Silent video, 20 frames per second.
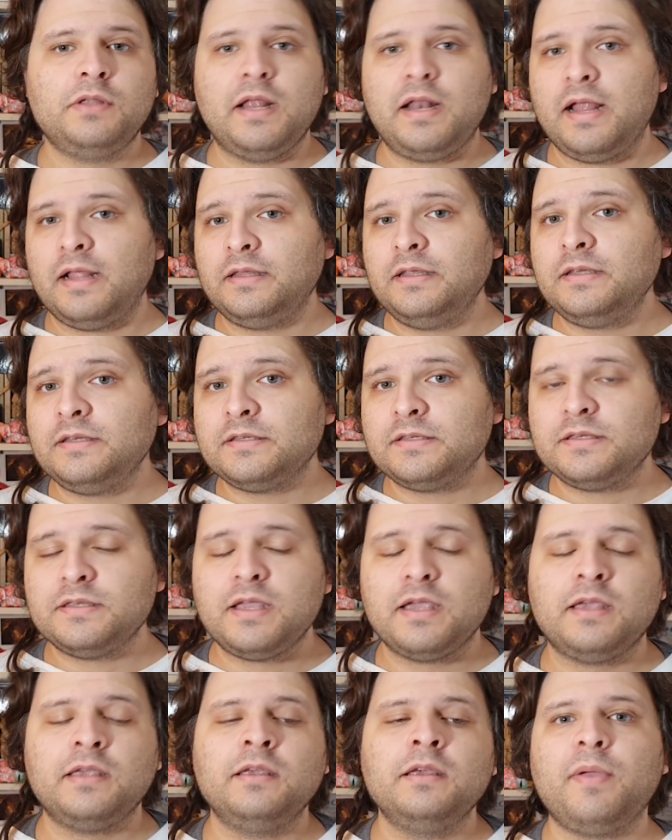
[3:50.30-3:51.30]
della
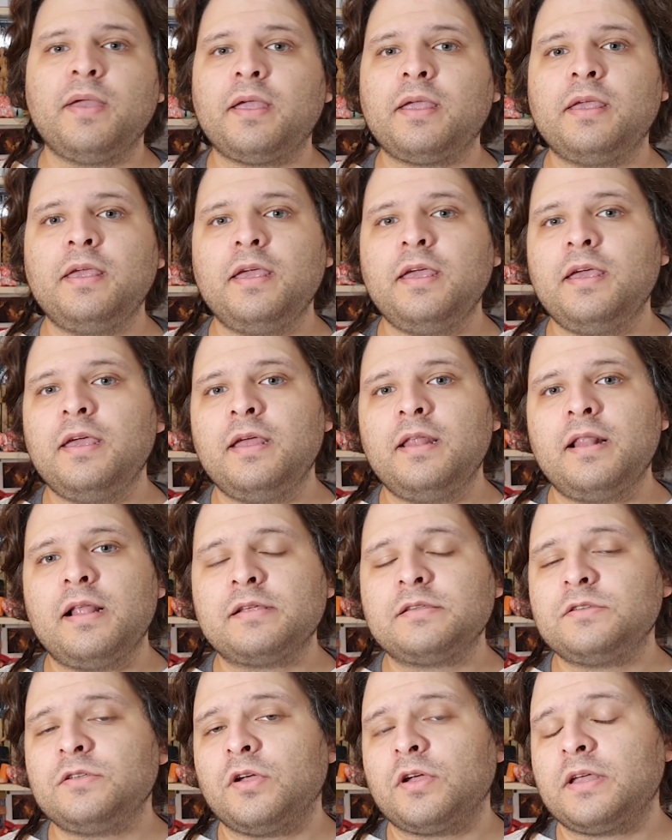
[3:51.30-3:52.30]
Disney perché la
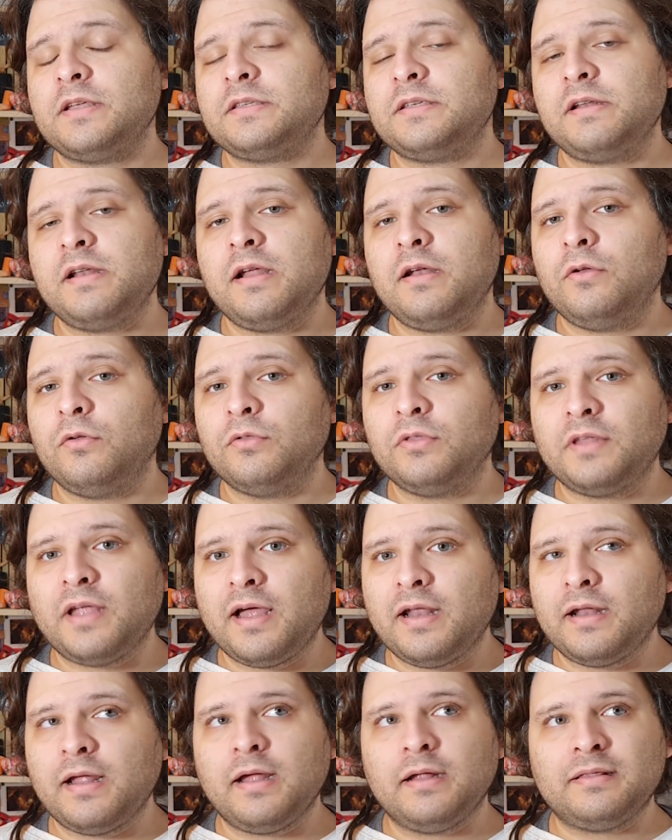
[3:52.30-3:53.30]
storia se ne
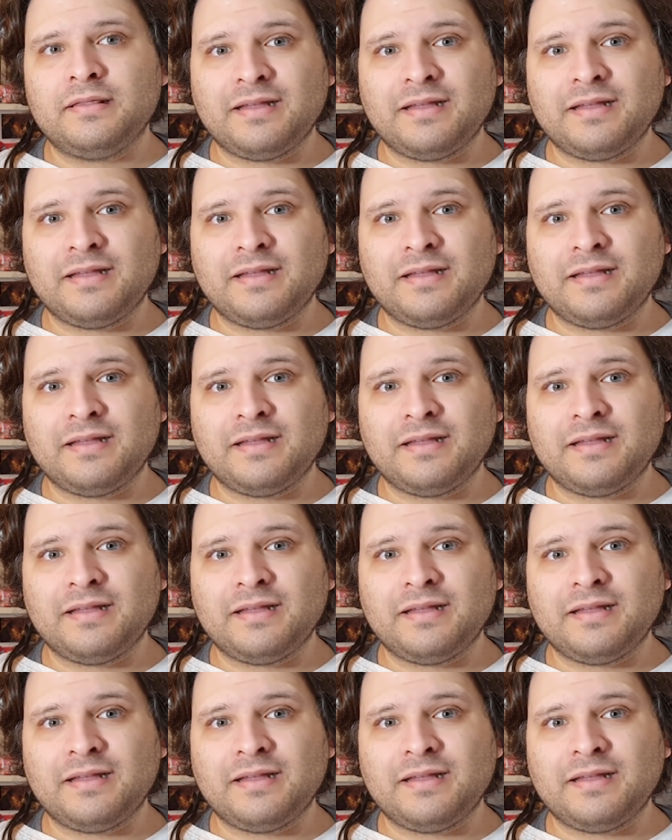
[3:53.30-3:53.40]
allontana